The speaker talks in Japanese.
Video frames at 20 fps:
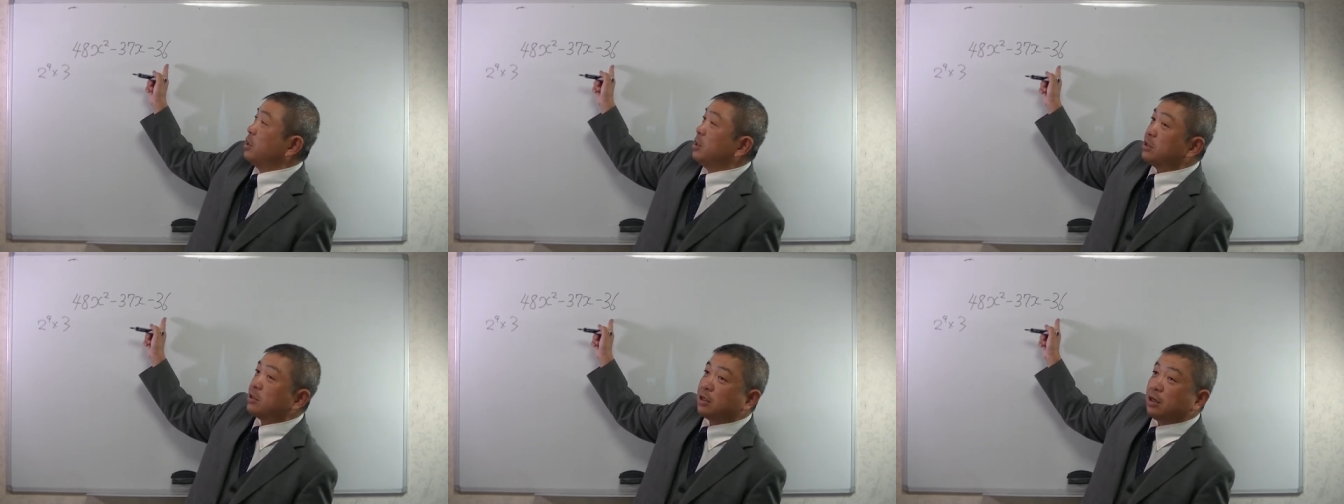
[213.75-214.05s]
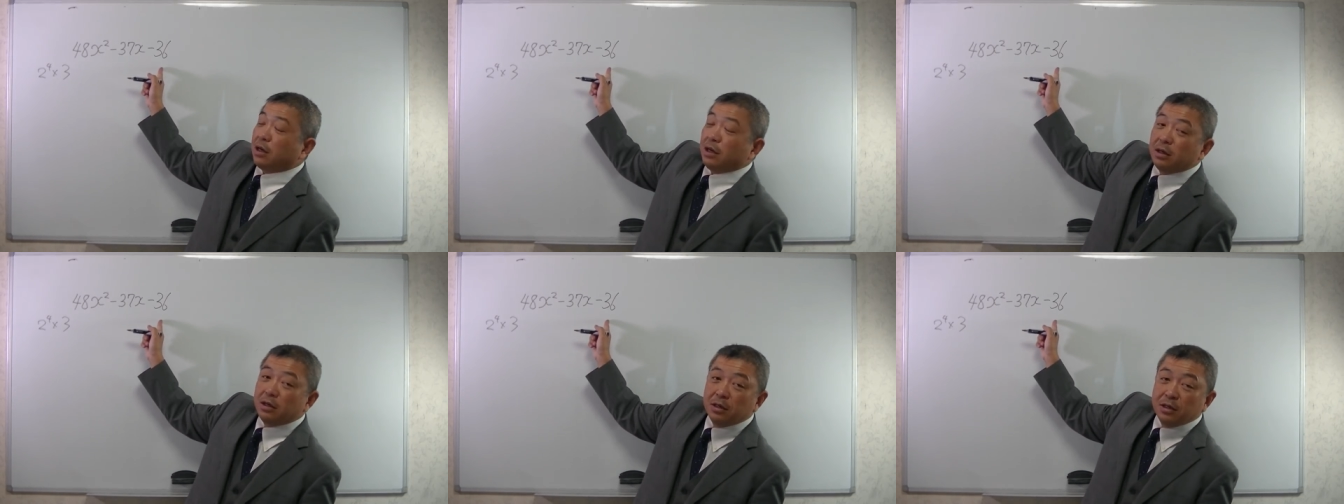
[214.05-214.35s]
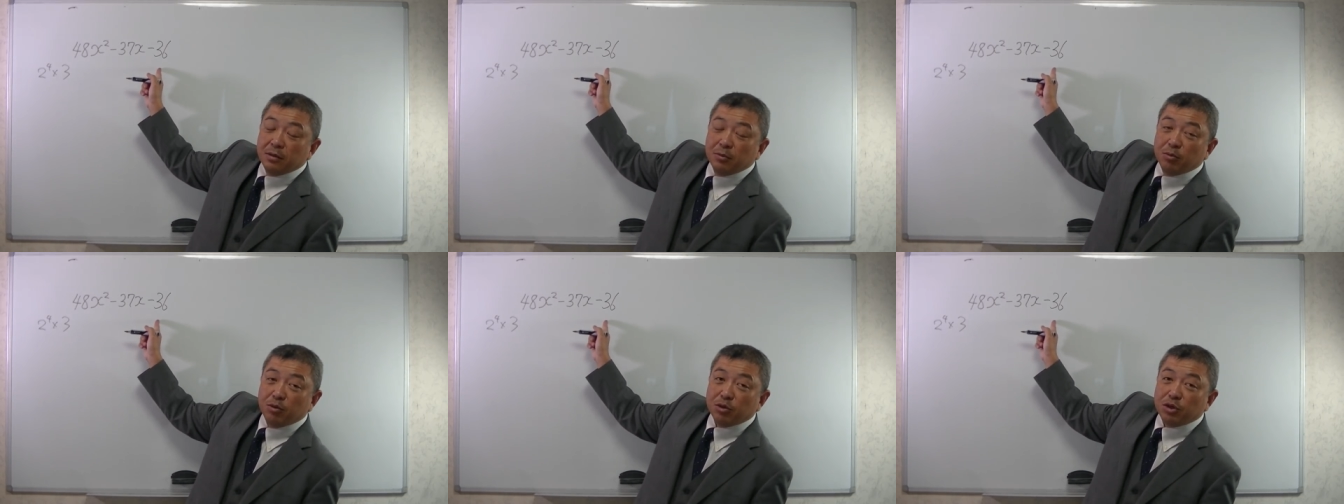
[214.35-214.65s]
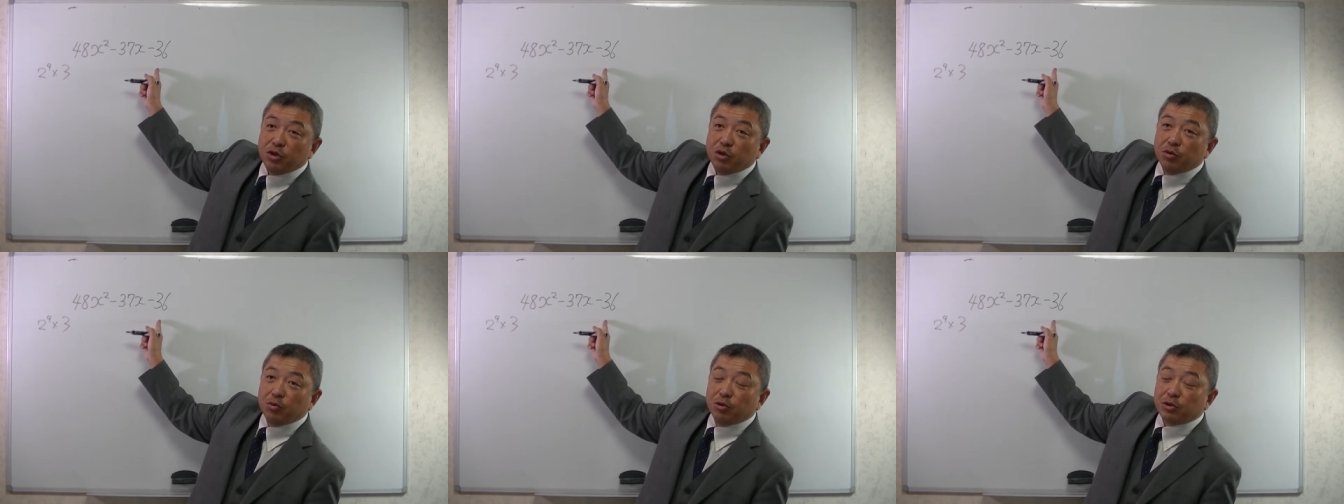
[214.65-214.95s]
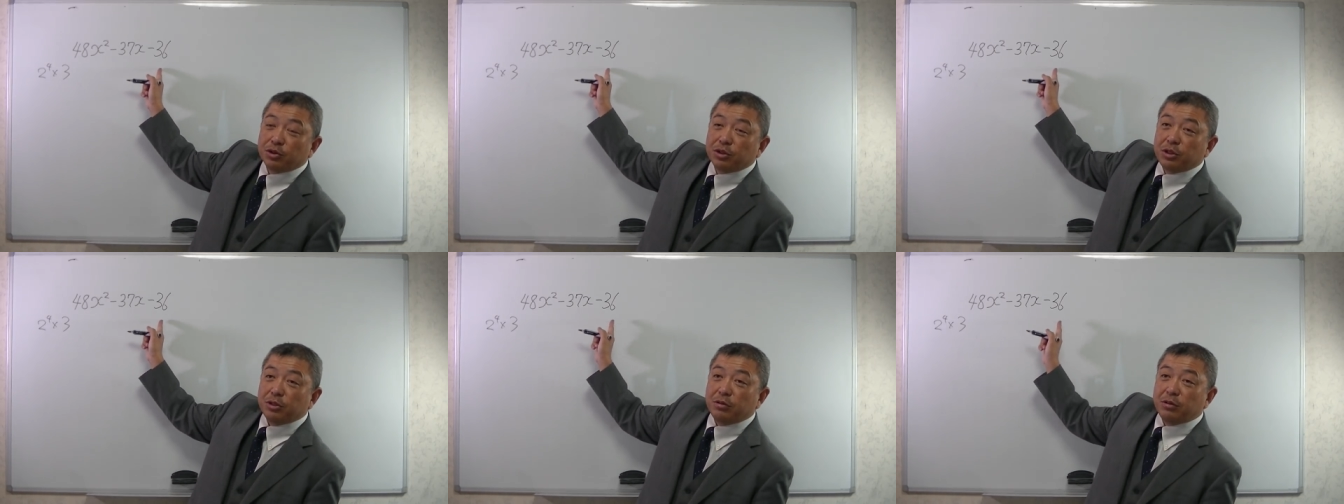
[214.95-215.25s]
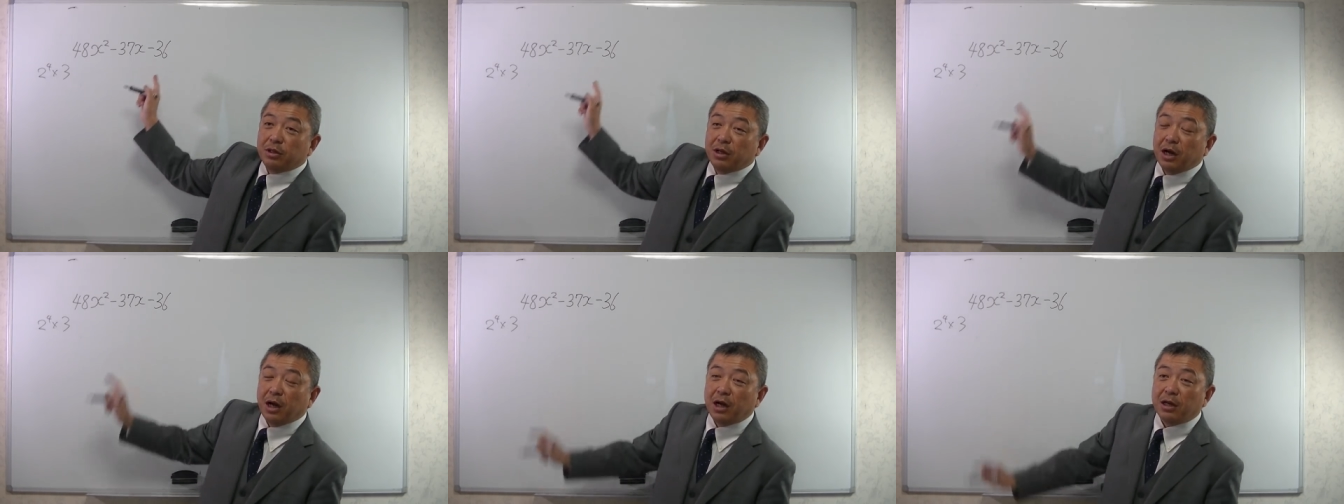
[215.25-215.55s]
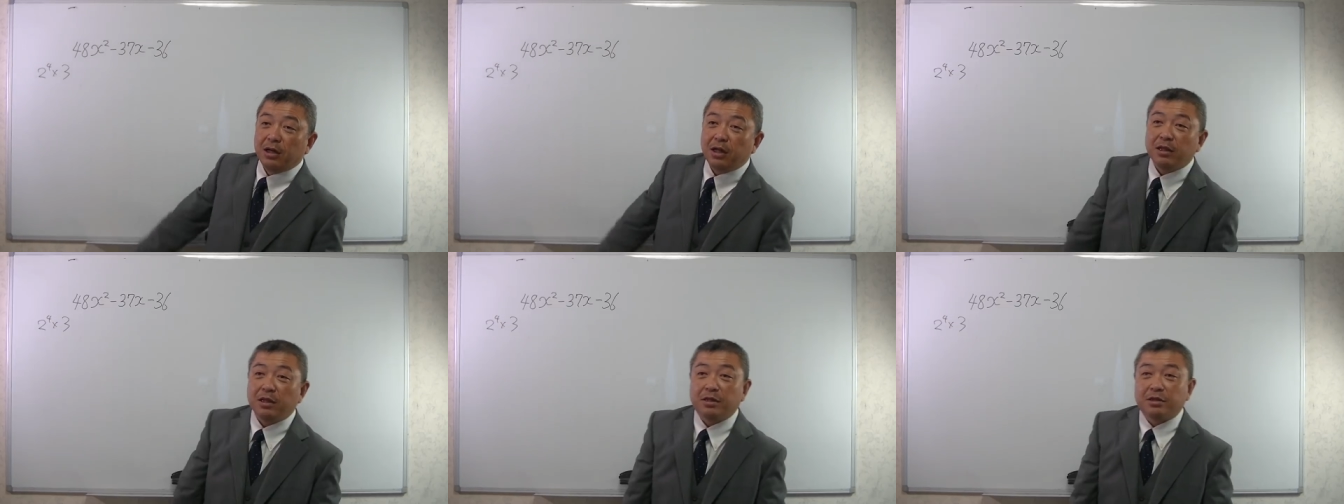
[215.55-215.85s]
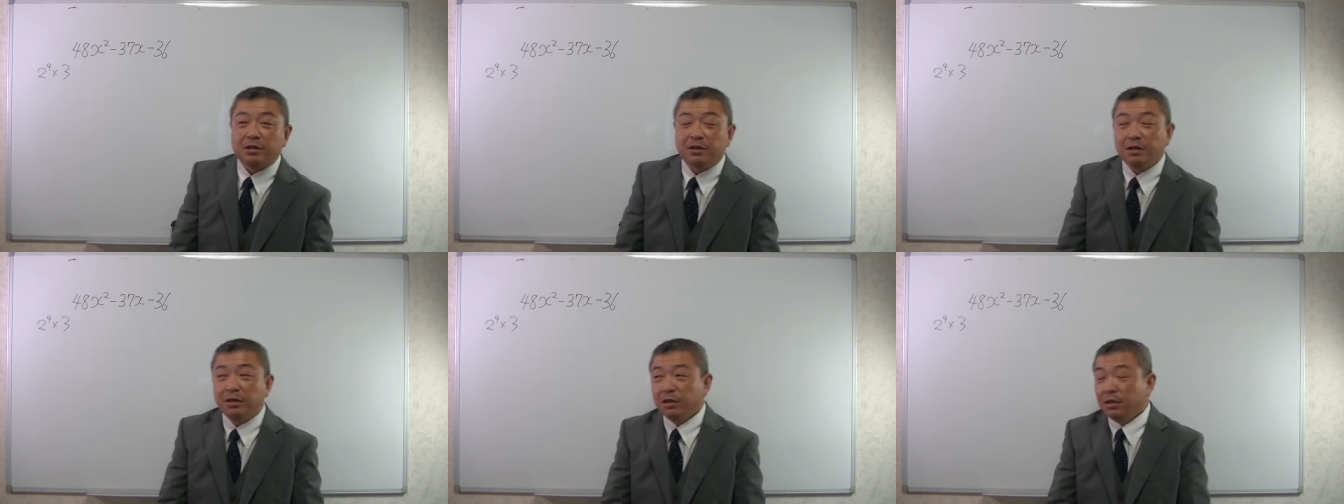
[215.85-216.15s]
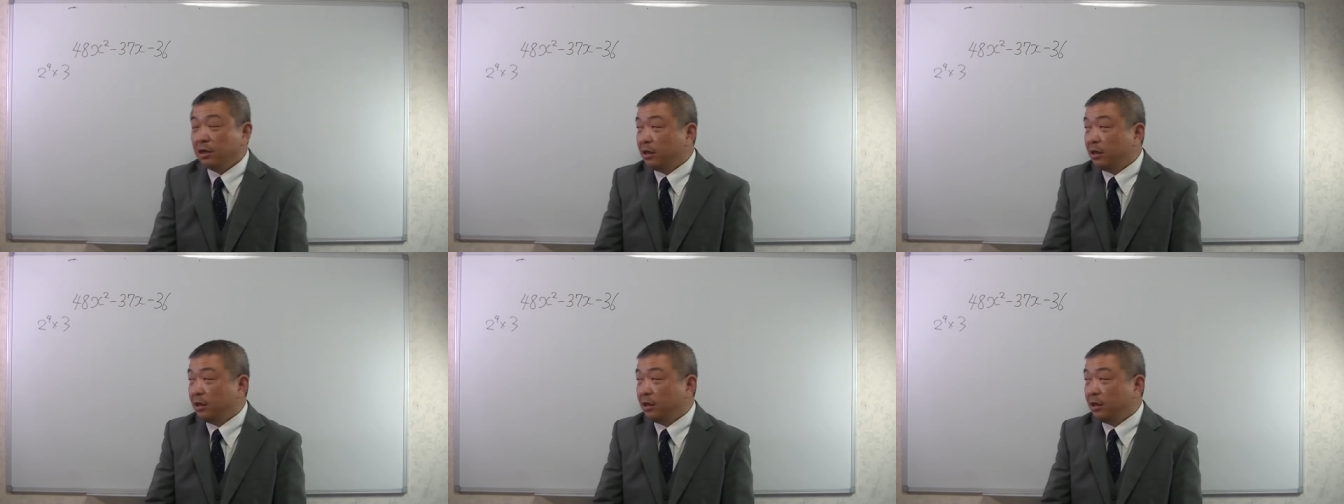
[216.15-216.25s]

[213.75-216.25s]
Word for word: 数がもう2を持ってるんでありえないんですね